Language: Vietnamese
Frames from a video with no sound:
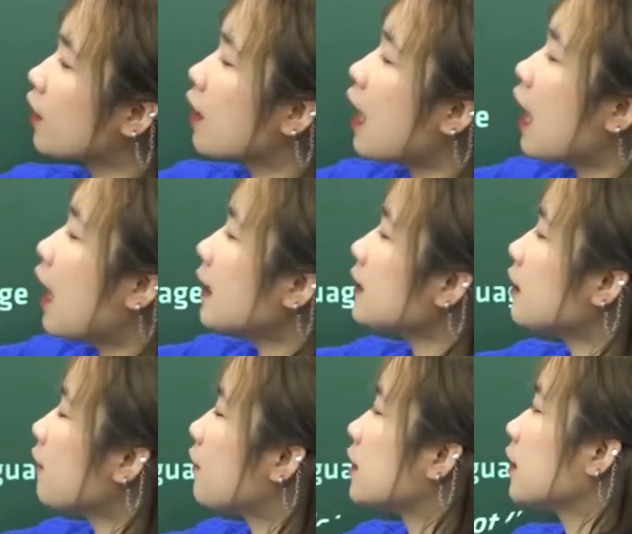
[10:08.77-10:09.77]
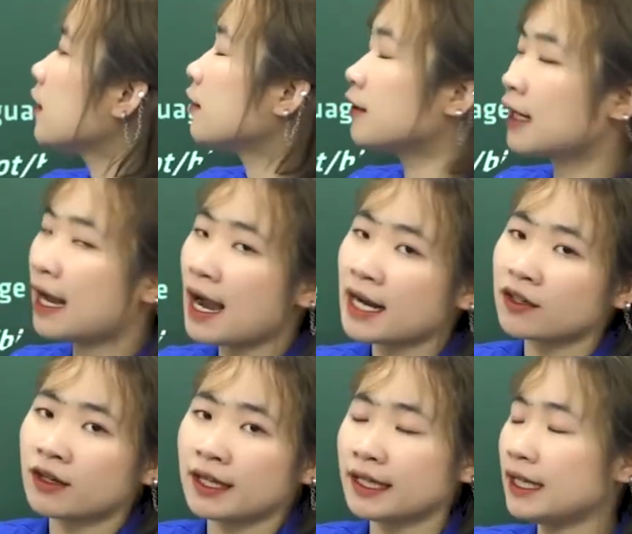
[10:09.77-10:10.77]
đó là at và giới từ thứ hai đó
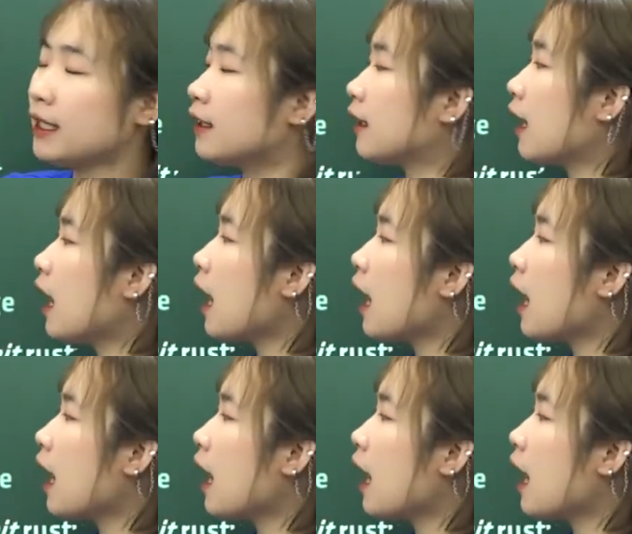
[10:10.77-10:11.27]
là in.